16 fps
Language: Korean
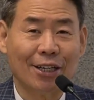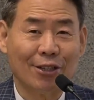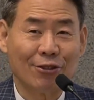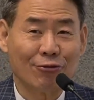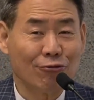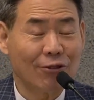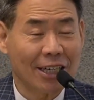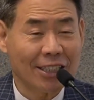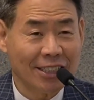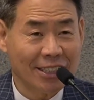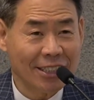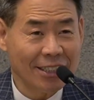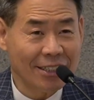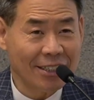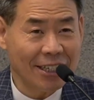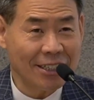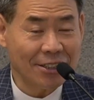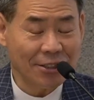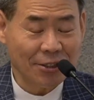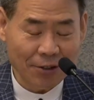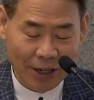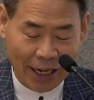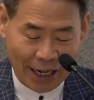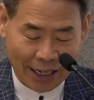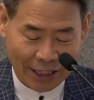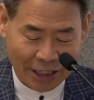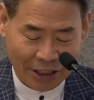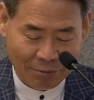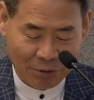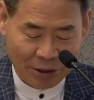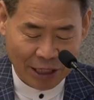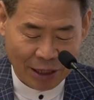두 가지 일을 했죠. 하나는
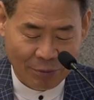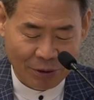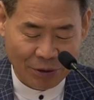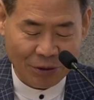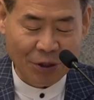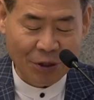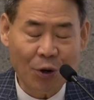뭐냐면은